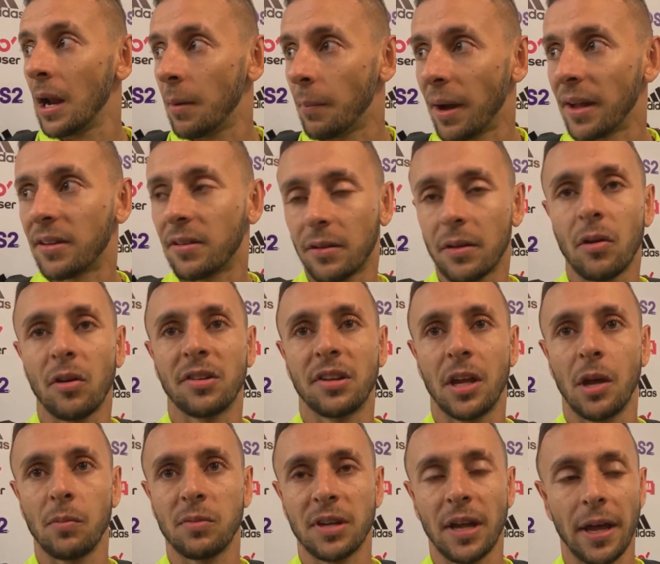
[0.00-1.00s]
Mas
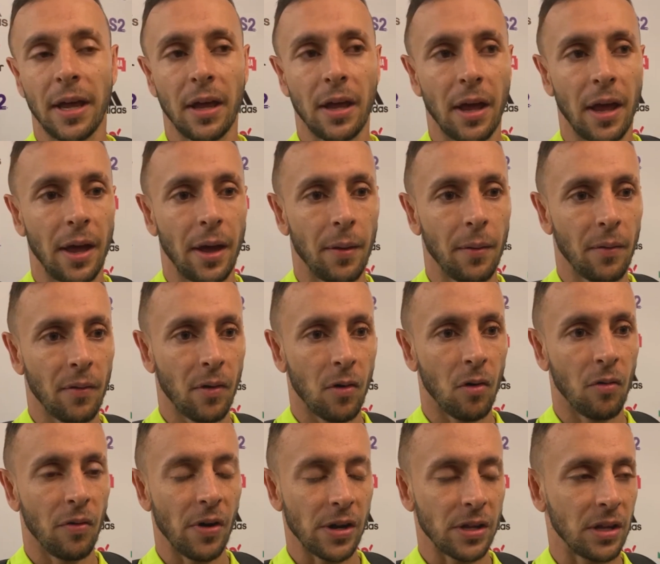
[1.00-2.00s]
conseguimos aí é,
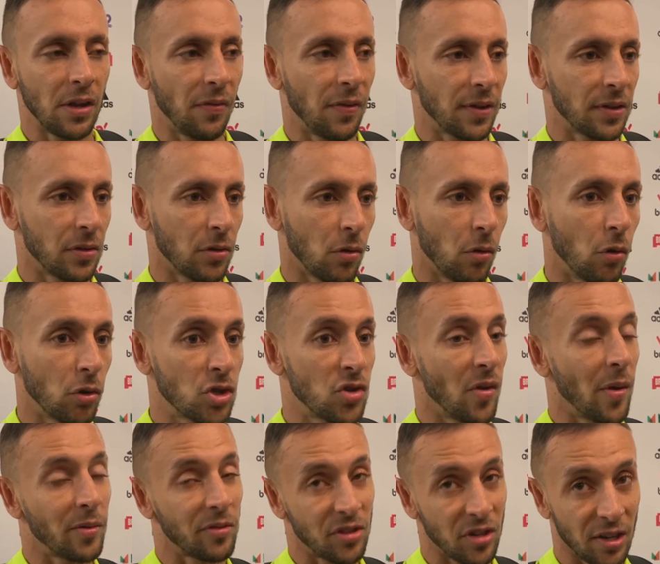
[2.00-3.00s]
converter, fazer o gol.
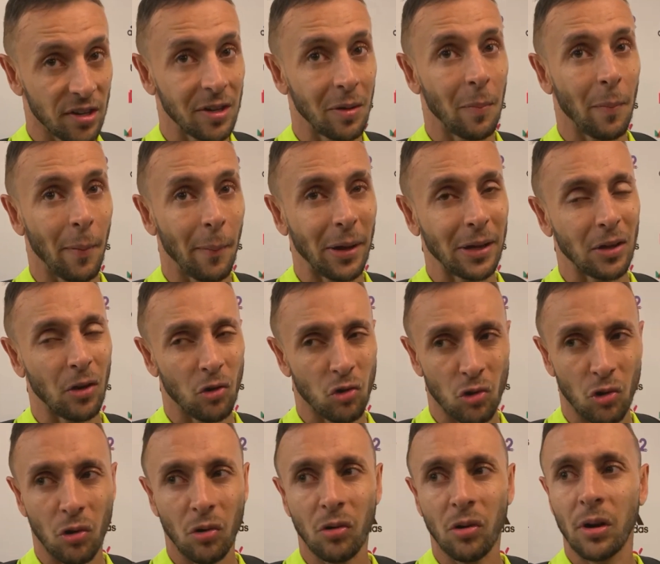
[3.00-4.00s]
Tivemos chance também para matar o
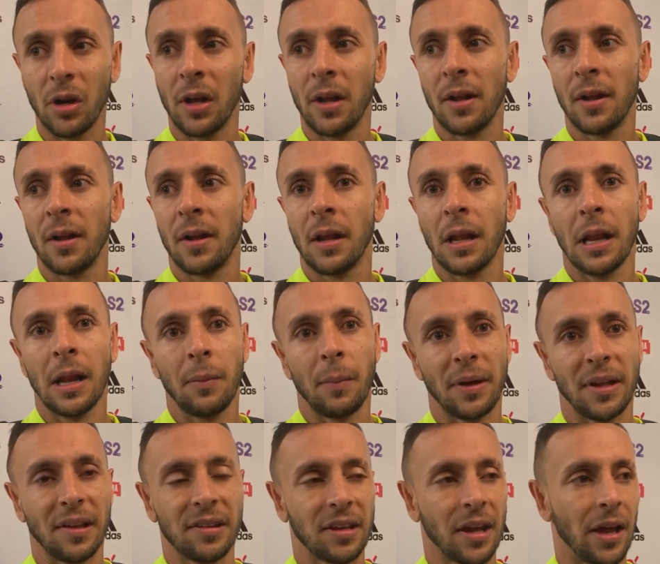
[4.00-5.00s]
jogo.
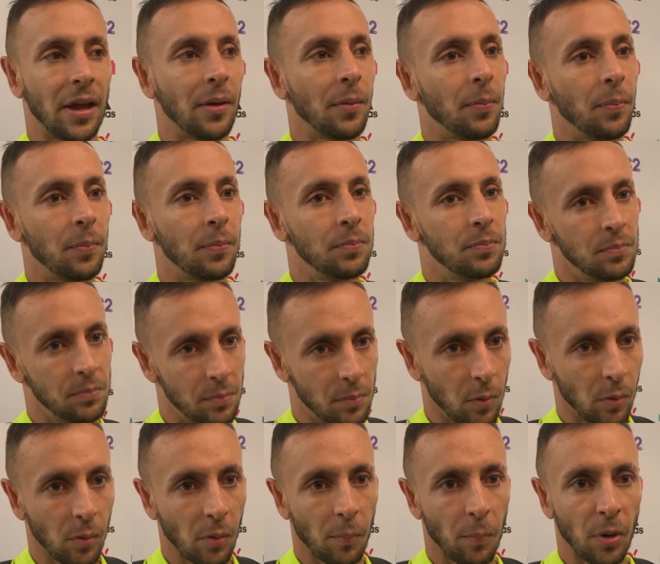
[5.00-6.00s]
Mas é isso aí.
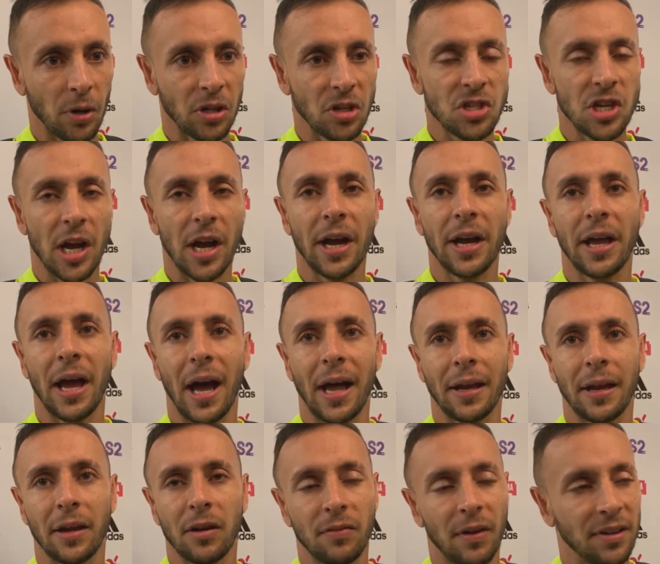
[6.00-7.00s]
O importante é ganhar,
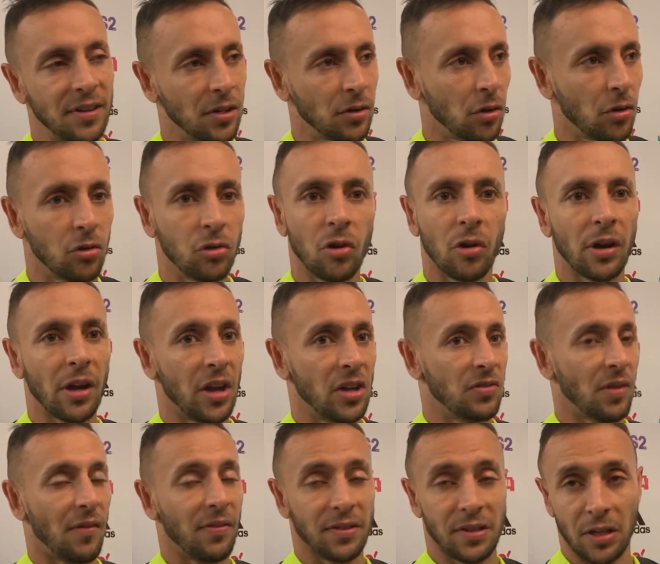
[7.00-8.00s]
né? Não vai ser todo jogo que a gente
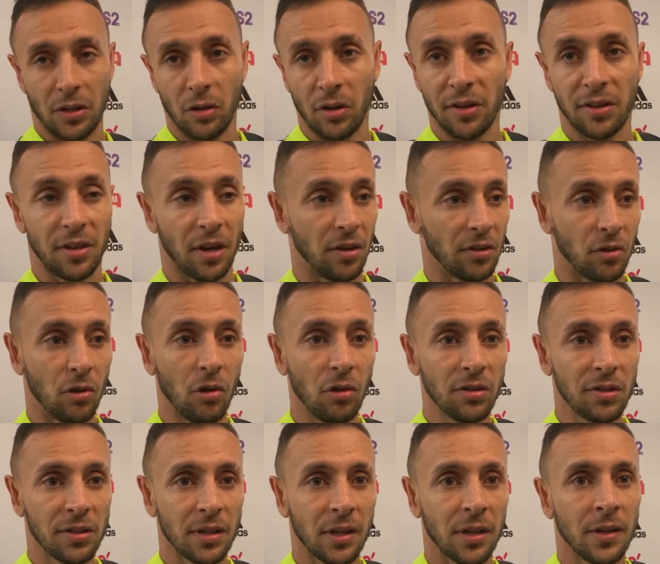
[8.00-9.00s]
vai fazer dois, três
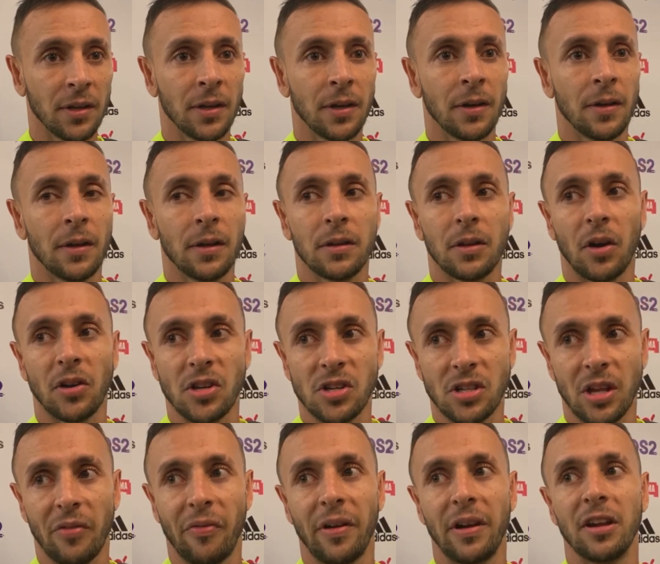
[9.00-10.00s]
gols. Então a gente
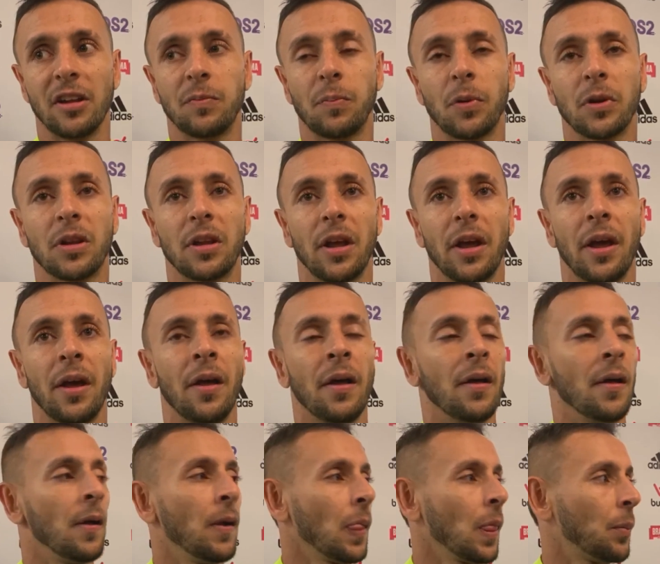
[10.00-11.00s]
está feliz por ter,
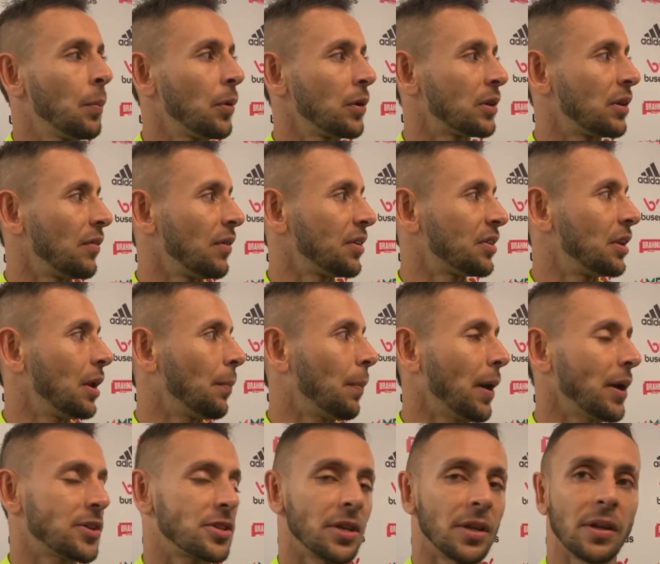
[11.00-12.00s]
por ter vencido a
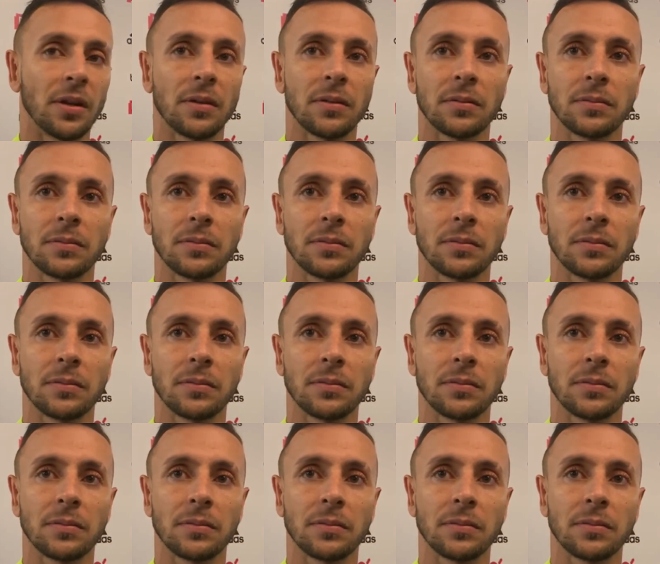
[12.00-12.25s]
partida.